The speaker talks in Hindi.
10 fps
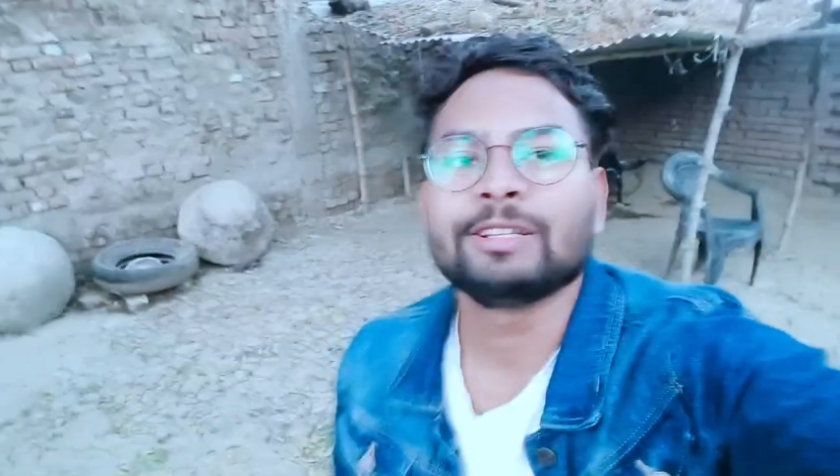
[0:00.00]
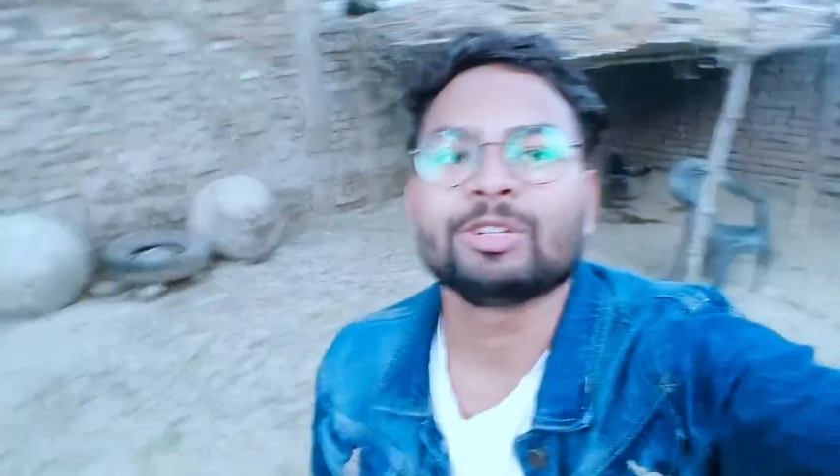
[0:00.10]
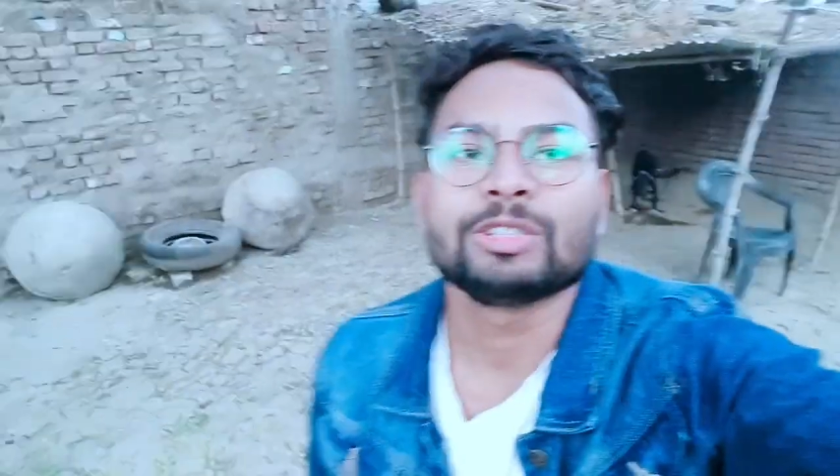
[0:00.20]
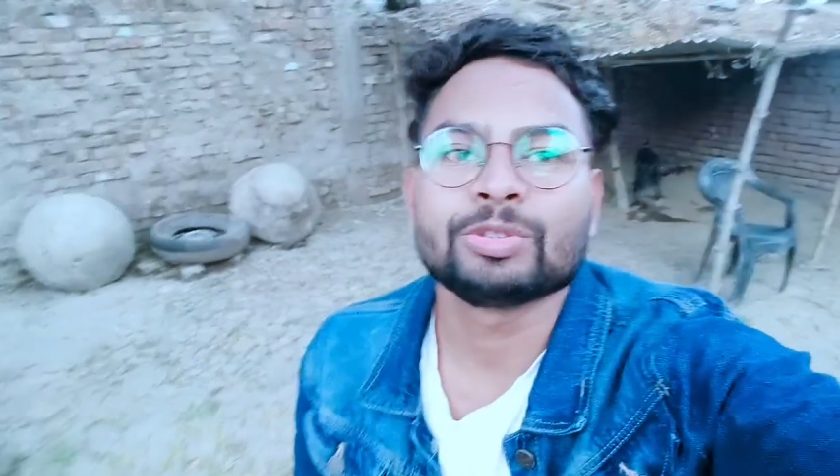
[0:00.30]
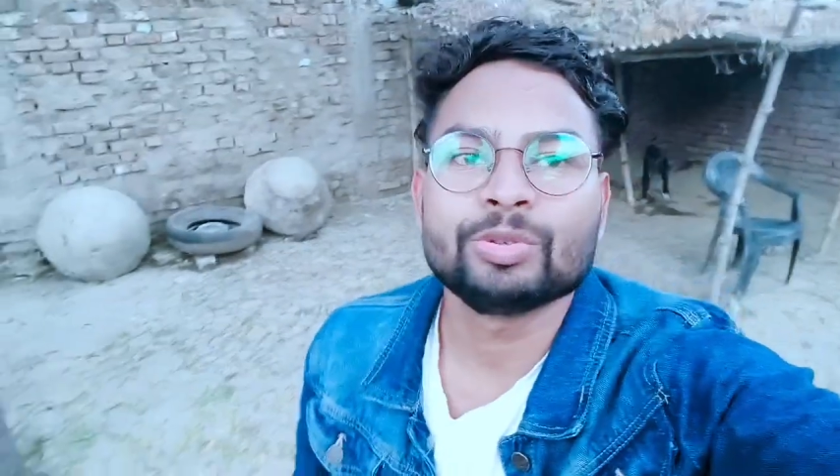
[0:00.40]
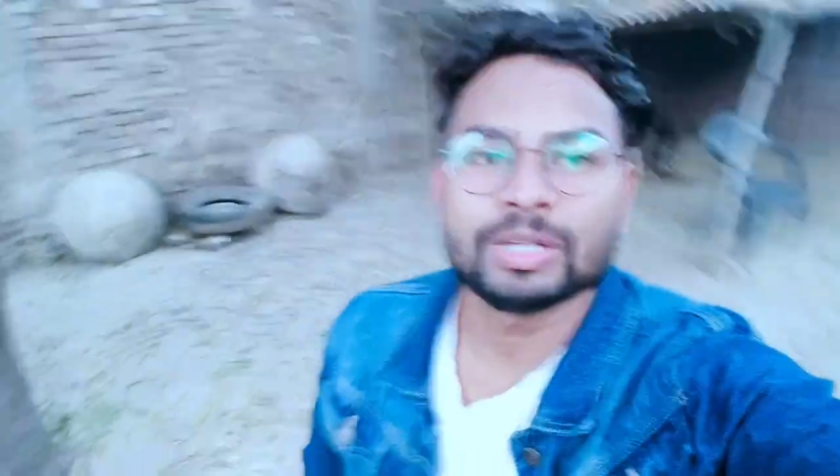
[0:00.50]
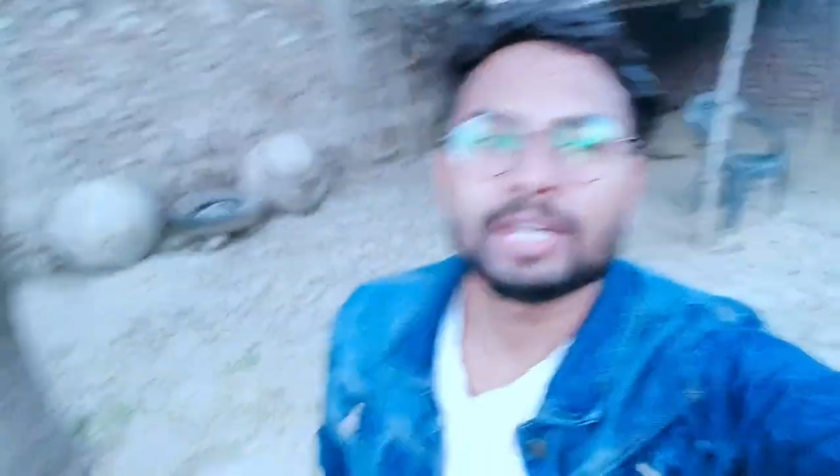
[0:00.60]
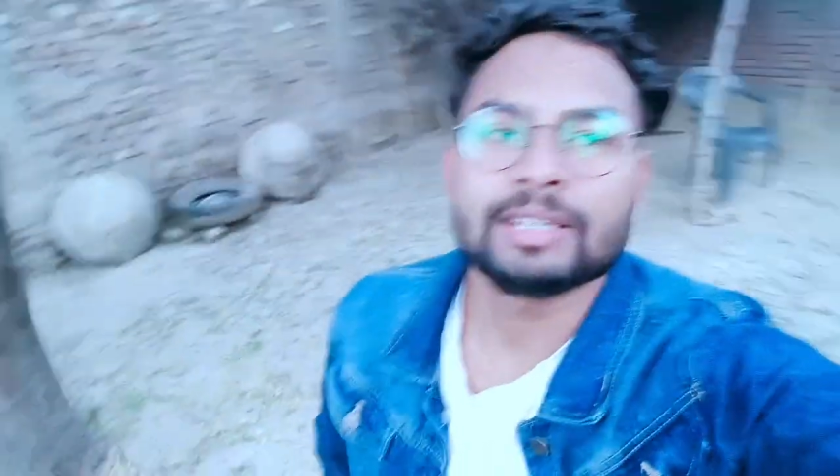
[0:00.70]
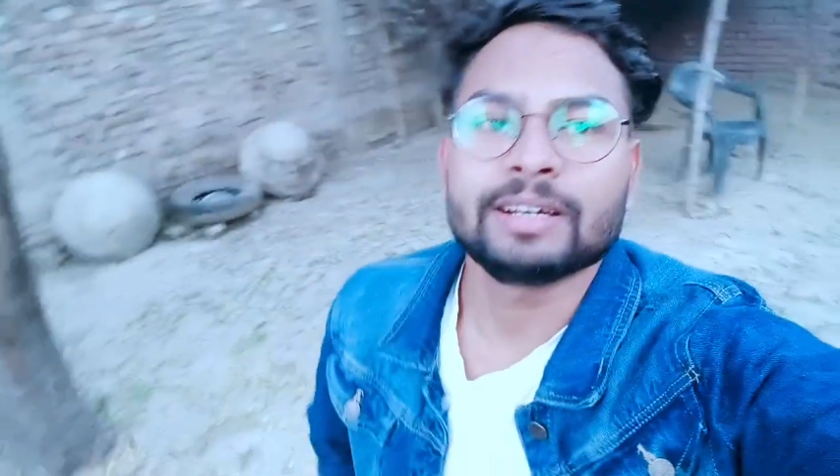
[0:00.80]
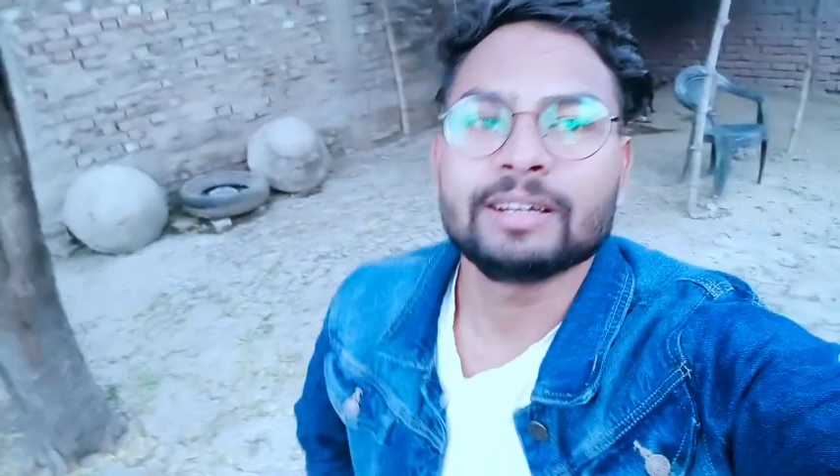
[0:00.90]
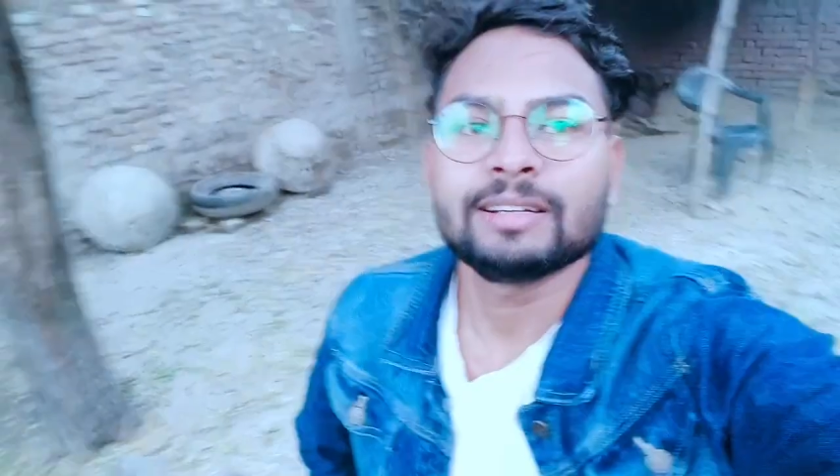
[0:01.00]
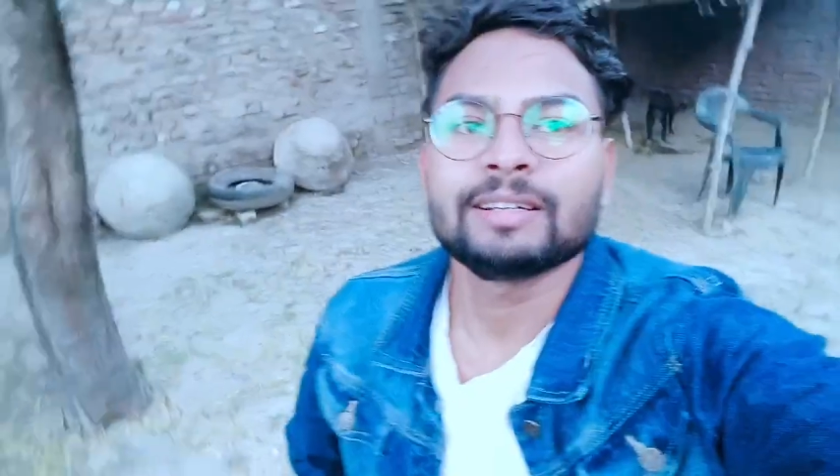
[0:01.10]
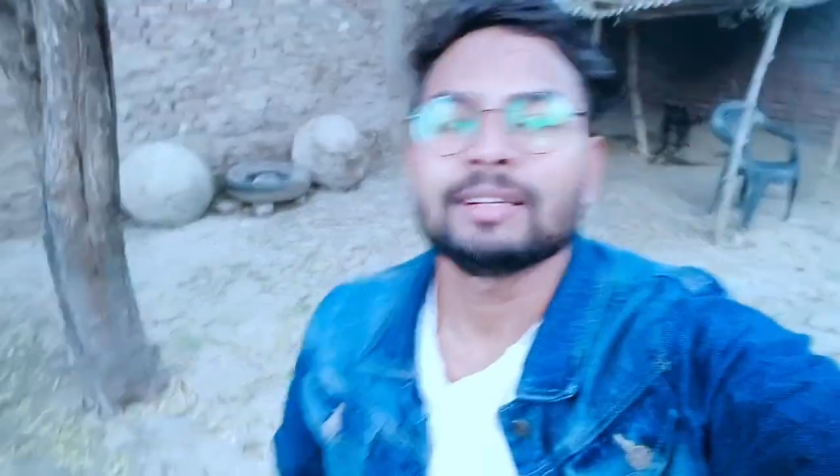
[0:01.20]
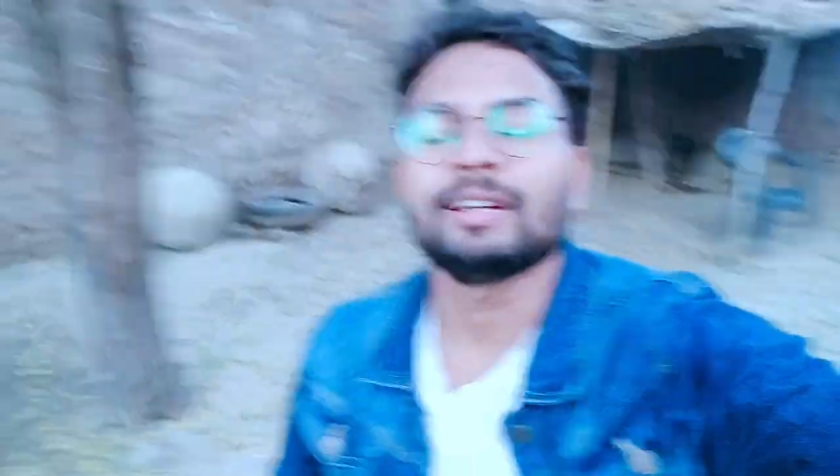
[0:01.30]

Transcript: मैं थोड़ा सो गया था